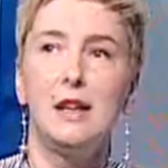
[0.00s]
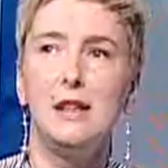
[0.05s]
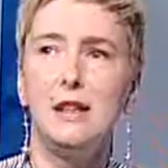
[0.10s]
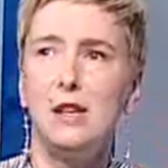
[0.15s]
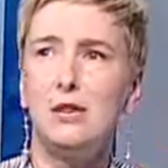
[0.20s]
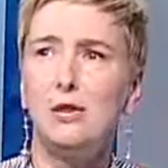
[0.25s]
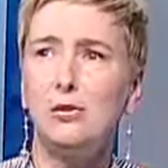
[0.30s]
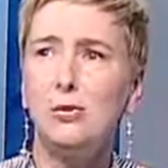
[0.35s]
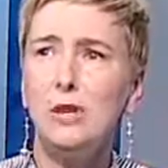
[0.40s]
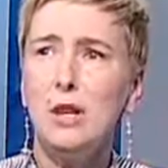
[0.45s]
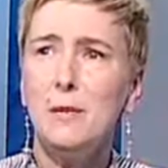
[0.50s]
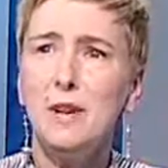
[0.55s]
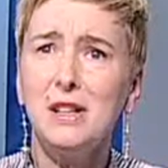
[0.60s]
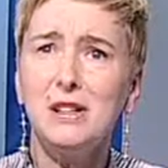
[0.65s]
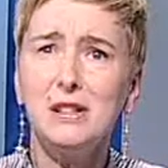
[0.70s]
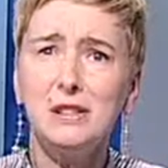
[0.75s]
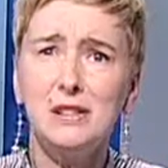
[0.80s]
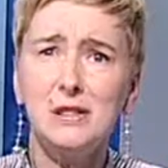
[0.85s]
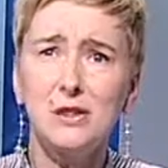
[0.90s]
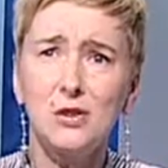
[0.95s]
Nie, no tu nie ma
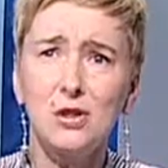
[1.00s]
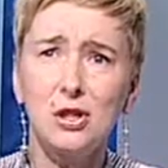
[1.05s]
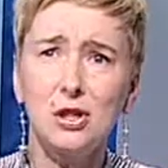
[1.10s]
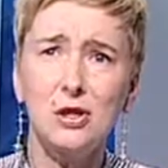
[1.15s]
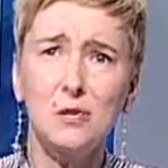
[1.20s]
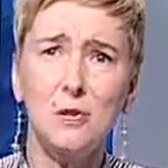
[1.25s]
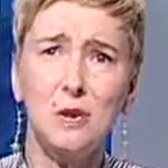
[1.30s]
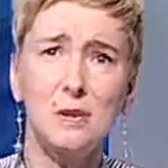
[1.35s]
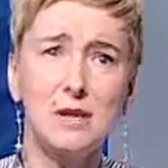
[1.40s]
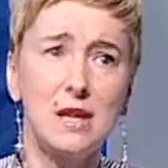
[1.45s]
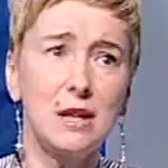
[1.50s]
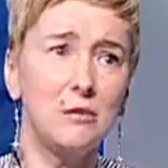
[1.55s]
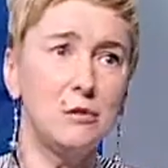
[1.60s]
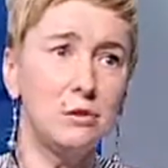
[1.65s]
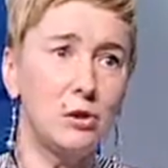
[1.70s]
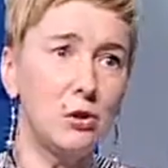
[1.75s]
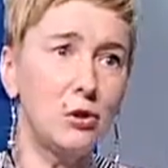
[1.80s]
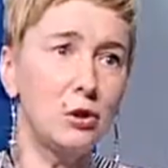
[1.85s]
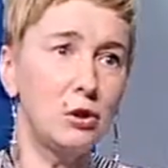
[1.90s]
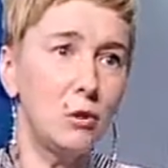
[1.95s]
nic do rzeczy, moim zdaniem,
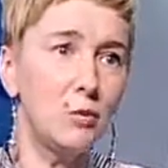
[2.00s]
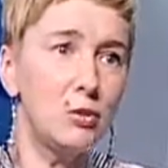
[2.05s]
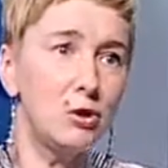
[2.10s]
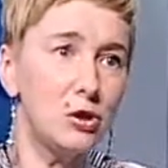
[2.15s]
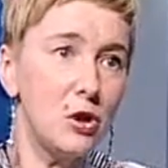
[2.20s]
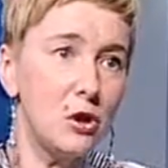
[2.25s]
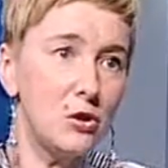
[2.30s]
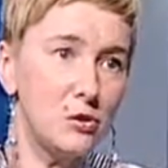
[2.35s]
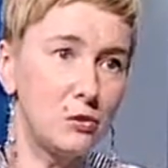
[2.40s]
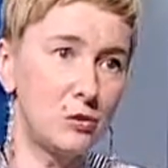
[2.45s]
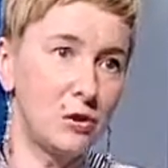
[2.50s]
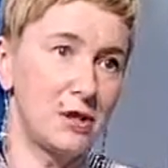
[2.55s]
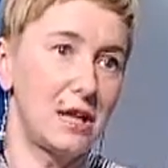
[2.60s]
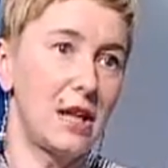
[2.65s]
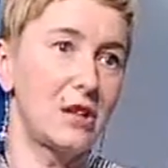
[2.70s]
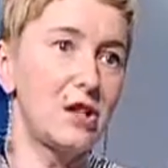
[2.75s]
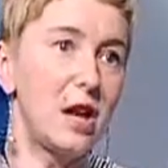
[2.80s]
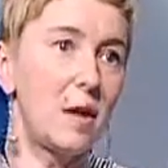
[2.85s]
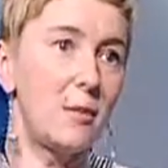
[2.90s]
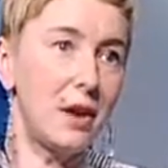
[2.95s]
to kto by rządził. To
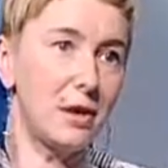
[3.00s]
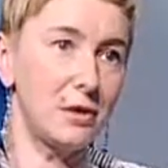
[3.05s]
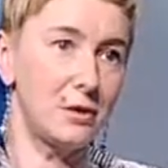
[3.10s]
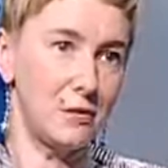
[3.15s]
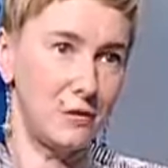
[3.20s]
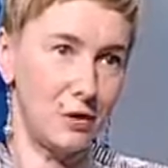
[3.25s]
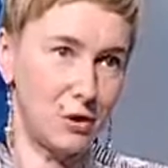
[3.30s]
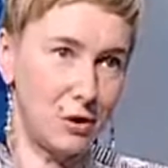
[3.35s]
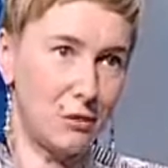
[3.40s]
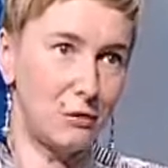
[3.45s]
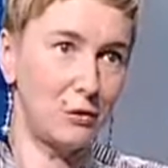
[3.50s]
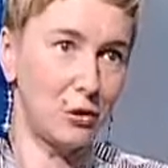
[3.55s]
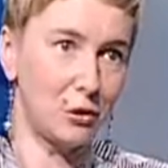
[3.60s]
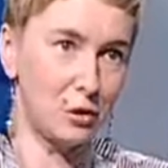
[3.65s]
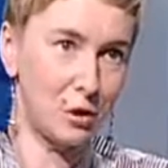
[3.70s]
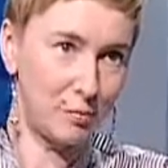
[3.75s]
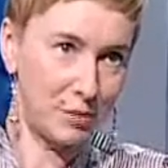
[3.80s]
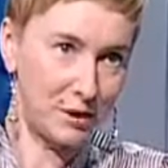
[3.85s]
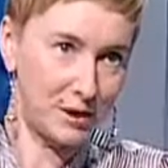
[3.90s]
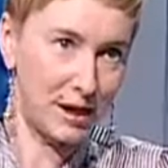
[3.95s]
znaczy, ja bardzo wierzę w to,
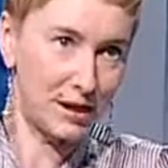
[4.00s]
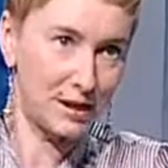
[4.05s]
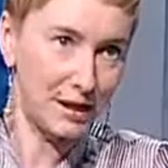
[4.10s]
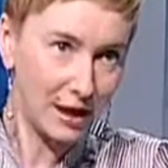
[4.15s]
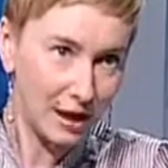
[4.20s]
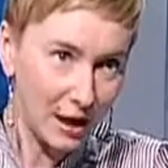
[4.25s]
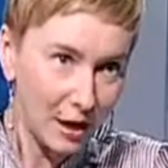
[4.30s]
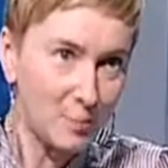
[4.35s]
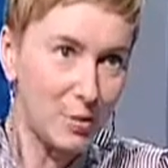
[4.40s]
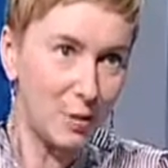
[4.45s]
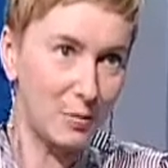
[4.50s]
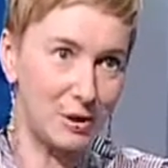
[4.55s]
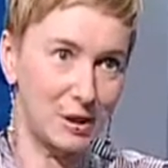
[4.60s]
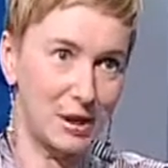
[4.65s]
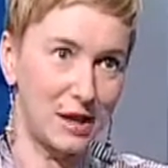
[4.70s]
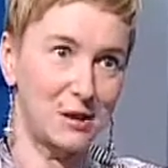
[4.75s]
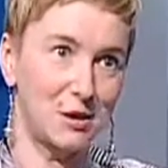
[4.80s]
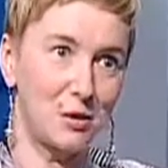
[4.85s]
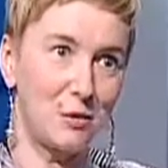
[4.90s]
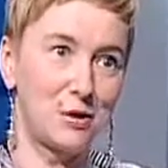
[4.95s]
że PiS jednak lepiej by
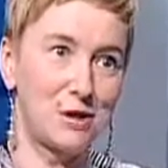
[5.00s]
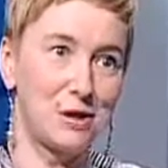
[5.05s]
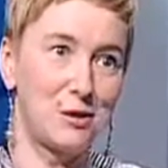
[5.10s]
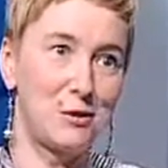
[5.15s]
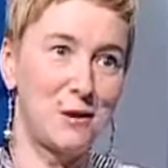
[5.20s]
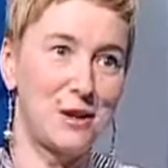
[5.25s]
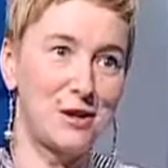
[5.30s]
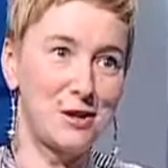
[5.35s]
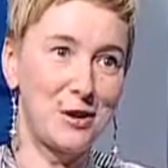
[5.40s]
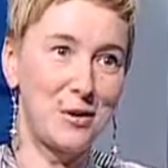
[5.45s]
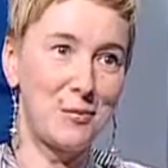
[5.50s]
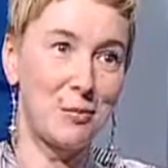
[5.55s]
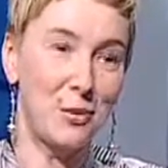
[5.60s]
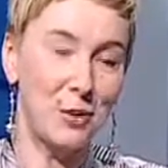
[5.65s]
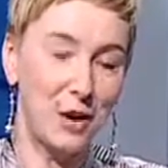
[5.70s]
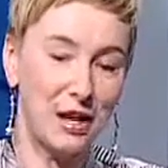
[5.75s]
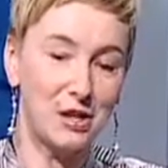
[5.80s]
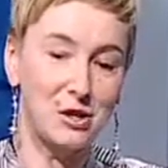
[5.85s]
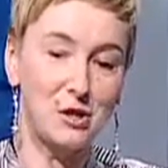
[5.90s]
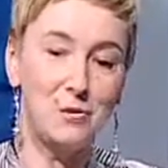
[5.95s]
sobie z tą sytuacją
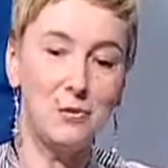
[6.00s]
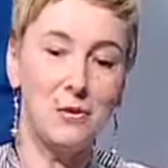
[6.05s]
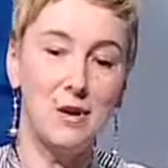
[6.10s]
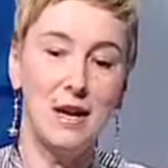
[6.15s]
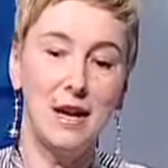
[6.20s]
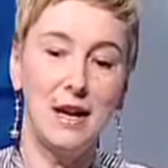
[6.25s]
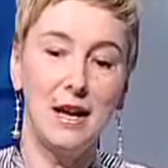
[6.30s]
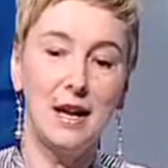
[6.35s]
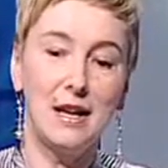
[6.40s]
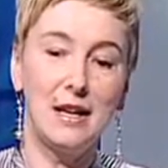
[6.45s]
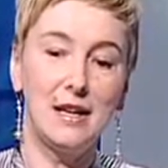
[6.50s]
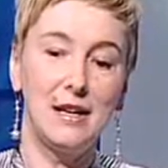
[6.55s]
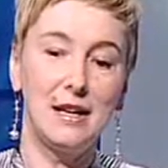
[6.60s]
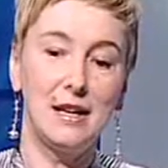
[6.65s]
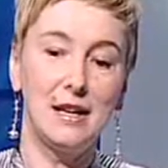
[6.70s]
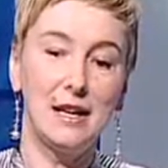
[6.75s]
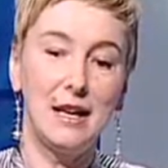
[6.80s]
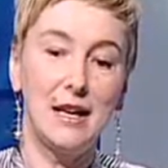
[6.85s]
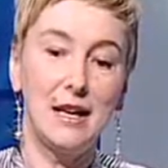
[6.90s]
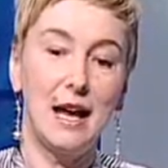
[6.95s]
poradził.
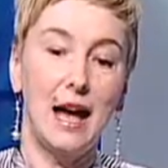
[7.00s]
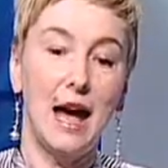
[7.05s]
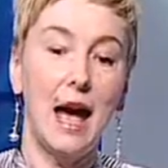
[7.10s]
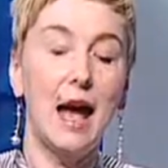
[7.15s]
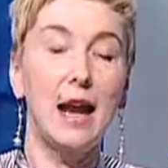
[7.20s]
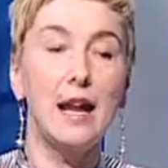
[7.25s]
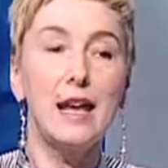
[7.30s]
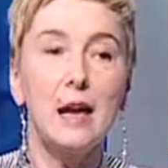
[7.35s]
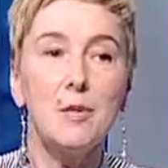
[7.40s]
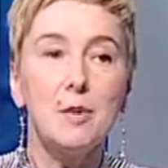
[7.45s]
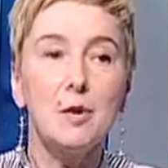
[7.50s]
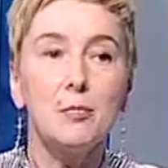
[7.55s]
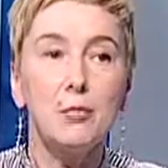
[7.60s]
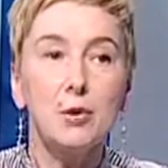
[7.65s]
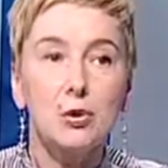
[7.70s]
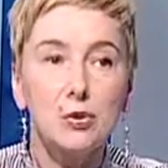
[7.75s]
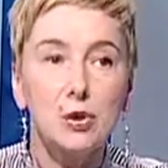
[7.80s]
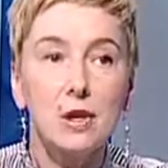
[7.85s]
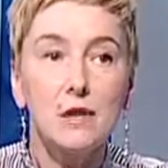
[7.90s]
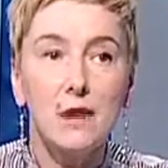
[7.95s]
Y, ale ja bym
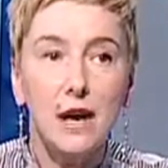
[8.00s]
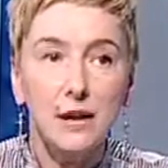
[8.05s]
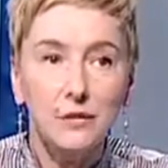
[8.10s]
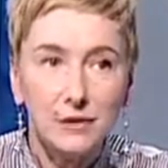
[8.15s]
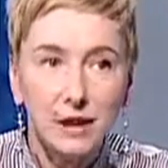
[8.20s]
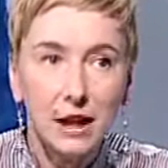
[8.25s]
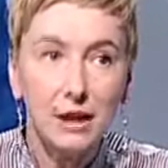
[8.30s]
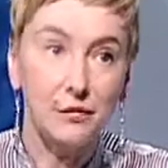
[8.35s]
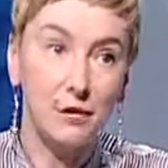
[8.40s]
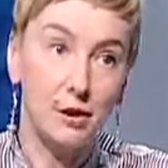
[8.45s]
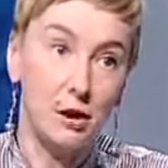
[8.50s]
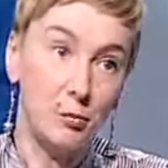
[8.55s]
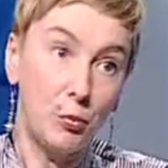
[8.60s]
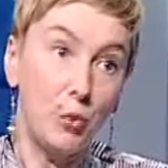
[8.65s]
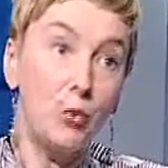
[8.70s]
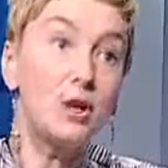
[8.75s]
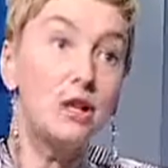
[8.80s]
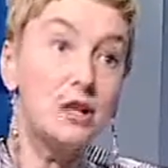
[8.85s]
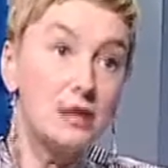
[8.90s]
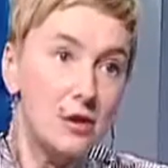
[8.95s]
poszukiwała w tej chwili,
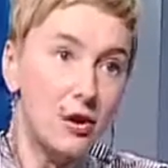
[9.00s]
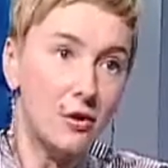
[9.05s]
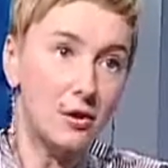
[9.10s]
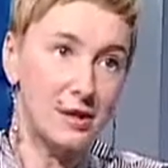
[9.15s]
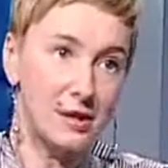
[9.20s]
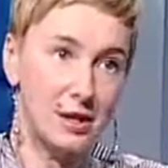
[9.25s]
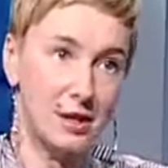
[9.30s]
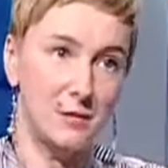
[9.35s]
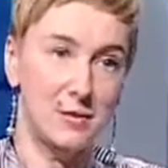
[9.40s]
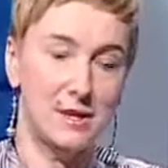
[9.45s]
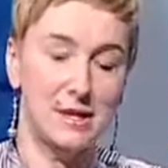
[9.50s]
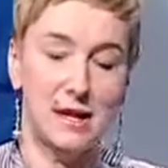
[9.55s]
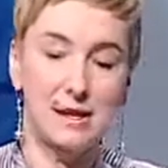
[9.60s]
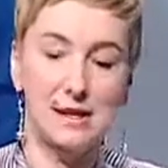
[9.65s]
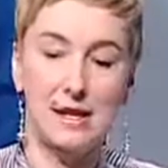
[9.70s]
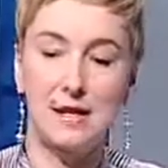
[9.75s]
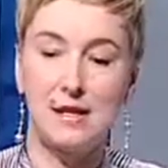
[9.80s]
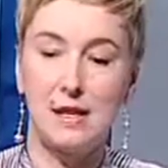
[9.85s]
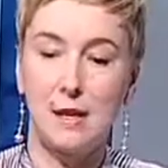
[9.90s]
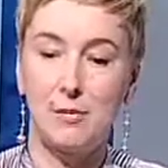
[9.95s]
póki co jesteśmy
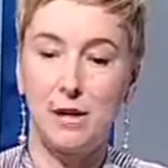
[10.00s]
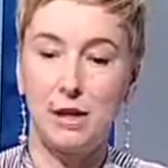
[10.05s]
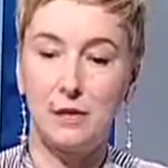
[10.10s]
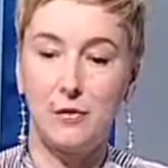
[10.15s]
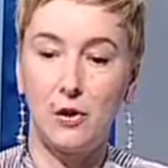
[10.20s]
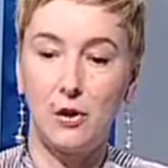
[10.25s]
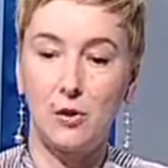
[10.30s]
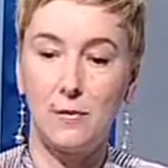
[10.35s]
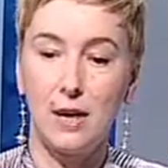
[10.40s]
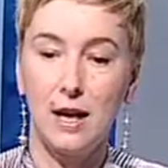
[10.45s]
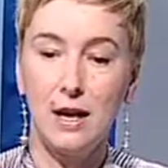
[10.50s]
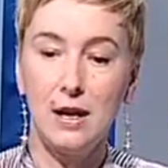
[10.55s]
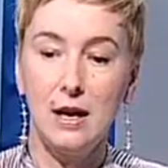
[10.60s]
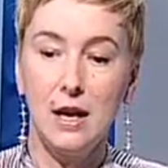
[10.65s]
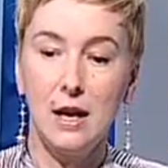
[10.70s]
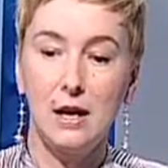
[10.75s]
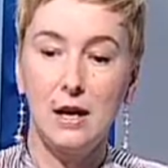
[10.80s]
skazani na platformę,